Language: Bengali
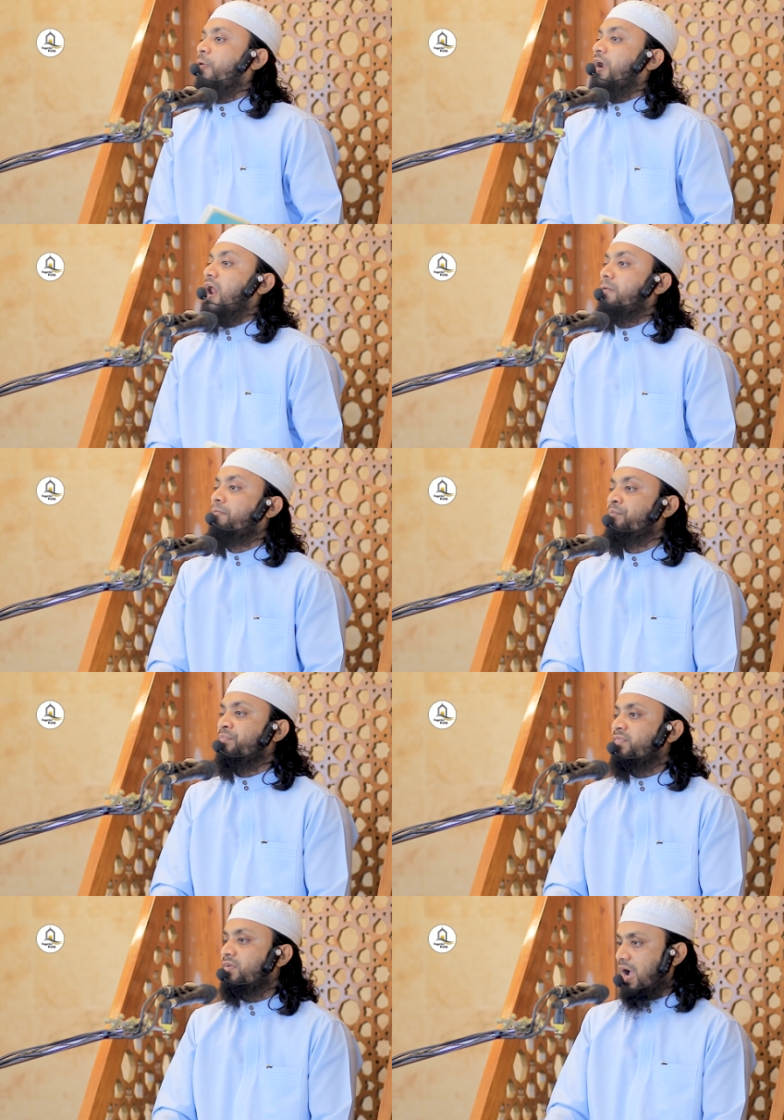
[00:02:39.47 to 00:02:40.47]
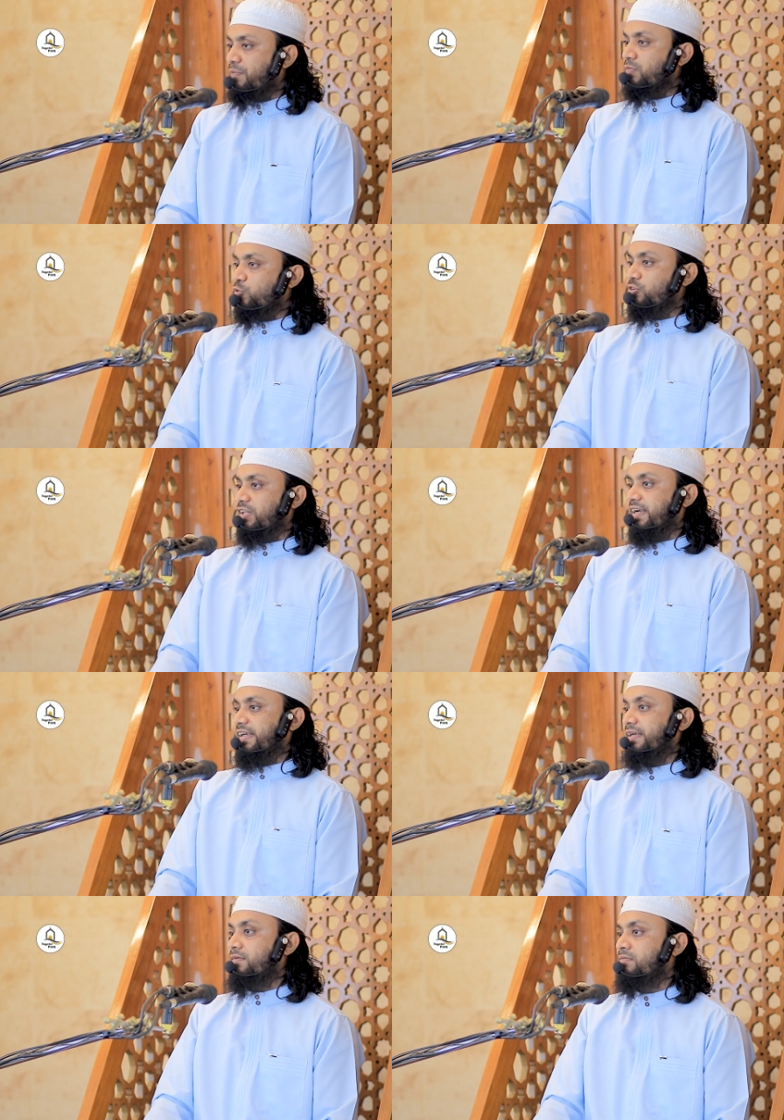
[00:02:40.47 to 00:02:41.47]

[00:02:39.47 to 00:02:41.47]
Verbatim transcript: হবে না আমি মুত্তাকি